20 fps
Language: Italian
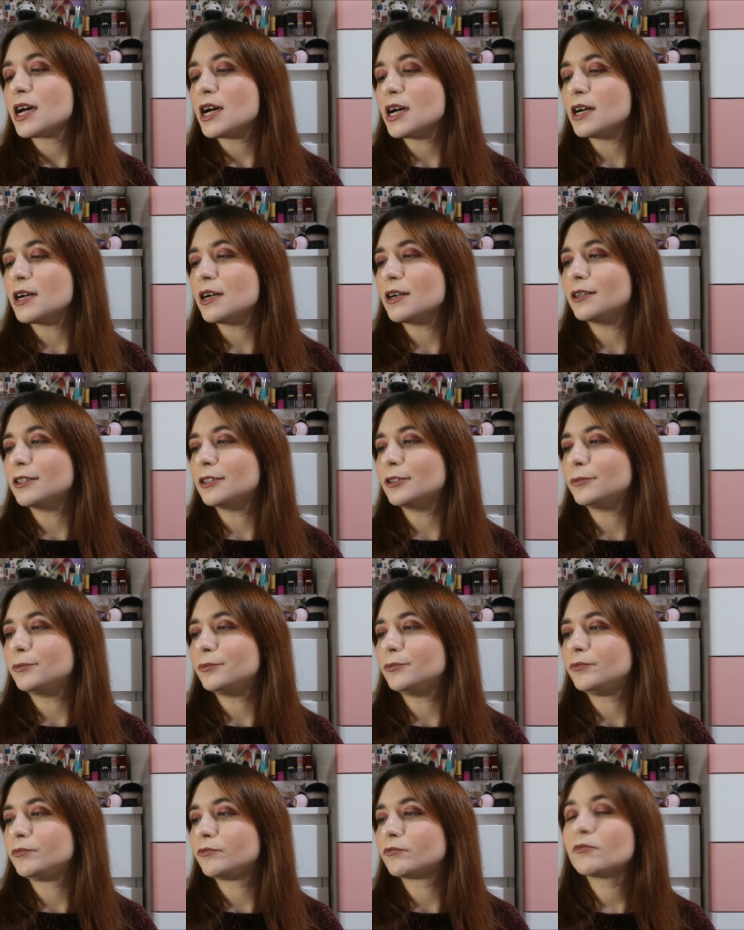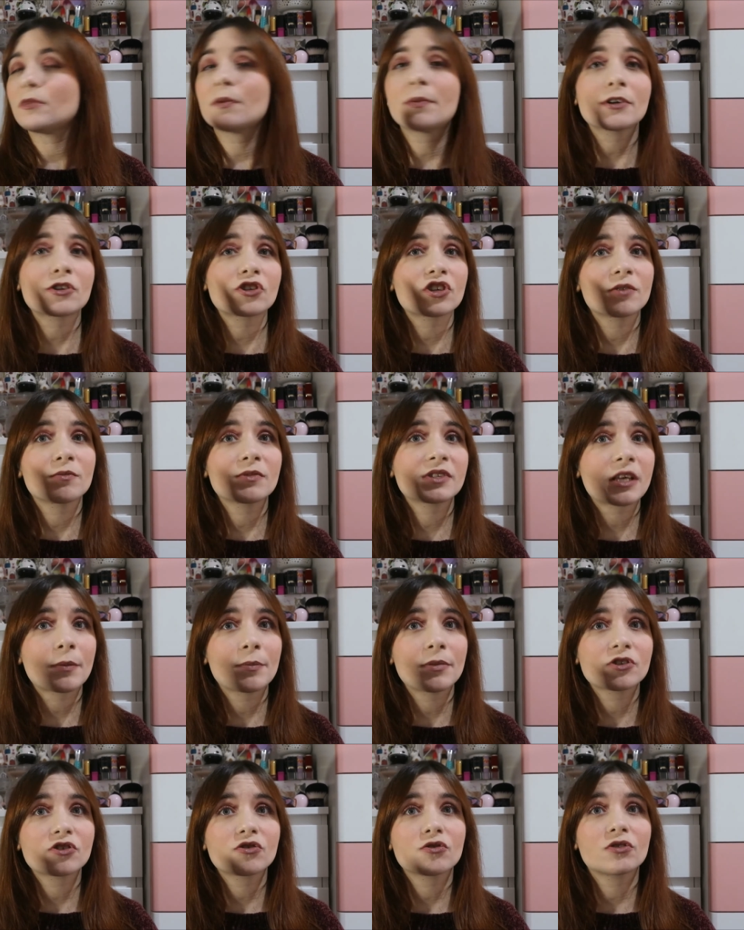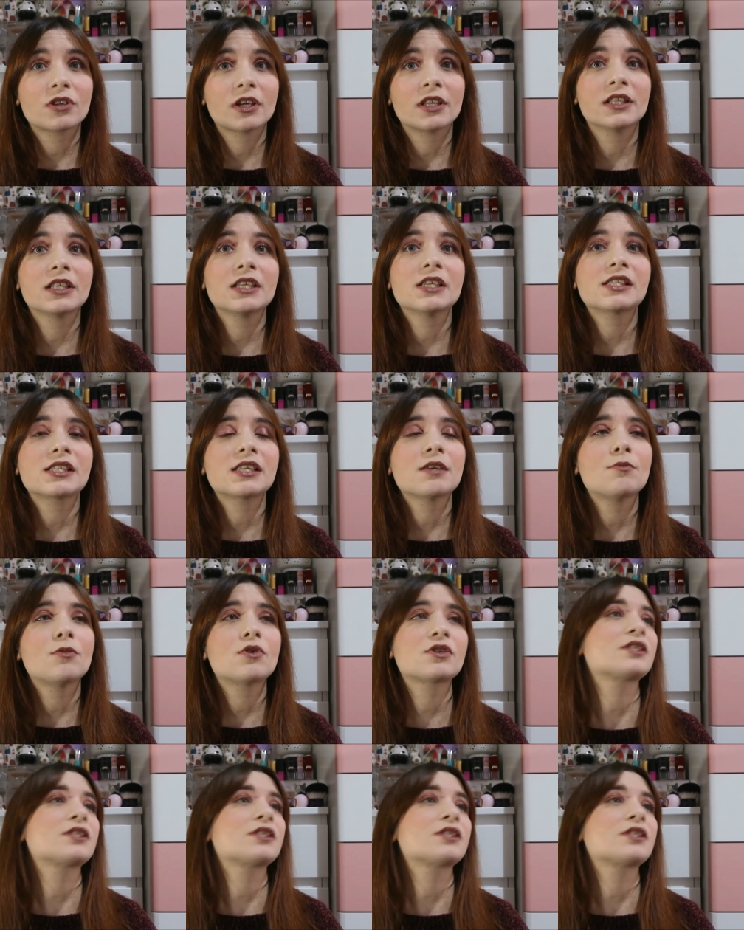eh, mi, piace, mi, sta piacendo tantissimo,